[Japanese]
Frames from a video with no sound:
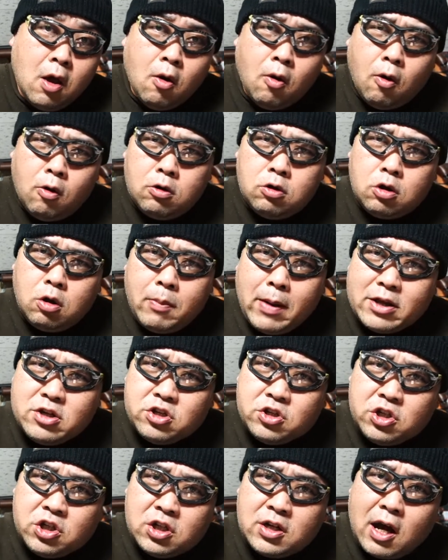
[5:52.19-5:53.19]
ほんとマジ
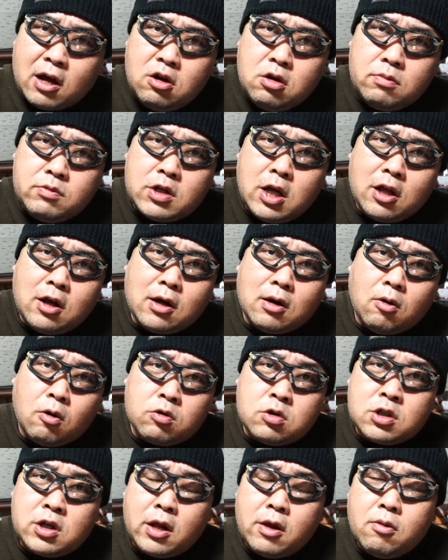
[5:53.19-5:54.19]
時間の無駄だから落
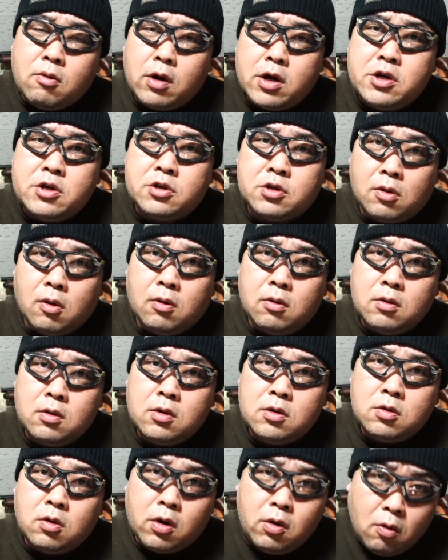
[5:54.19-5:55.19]
とさない方がいいぞ。
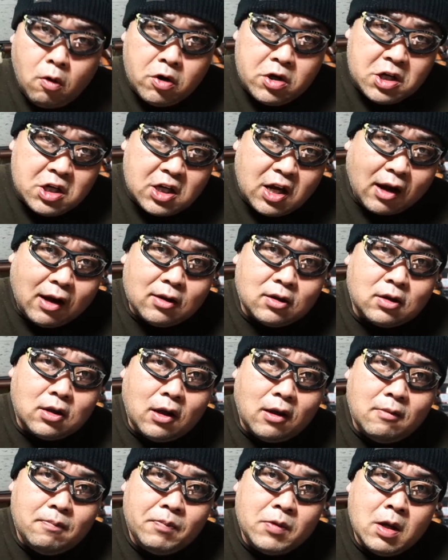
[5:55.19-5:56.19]
それを言いたかっ
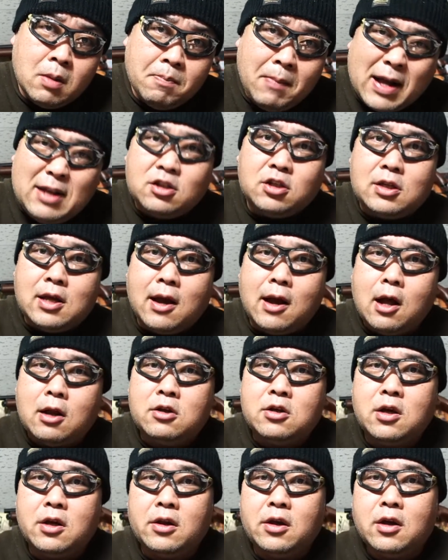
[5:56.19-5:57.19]
た。マジであ
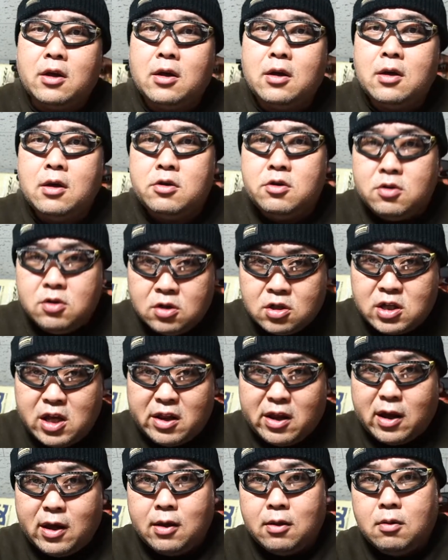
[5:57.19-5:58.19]
りえねえ。許せ
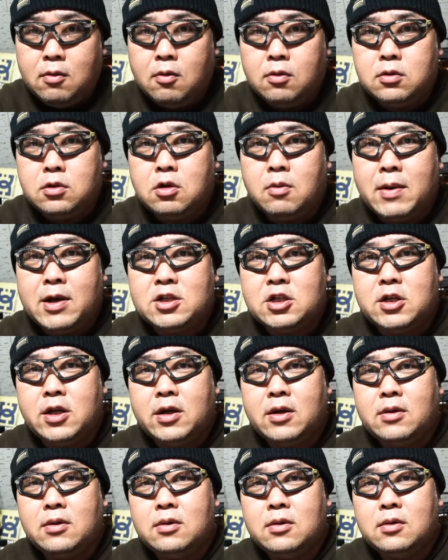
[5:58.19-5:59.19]
ねえ。ほんとマジで。
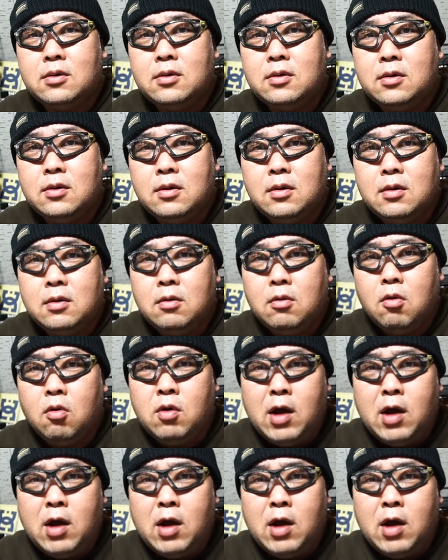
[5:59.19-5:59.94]
お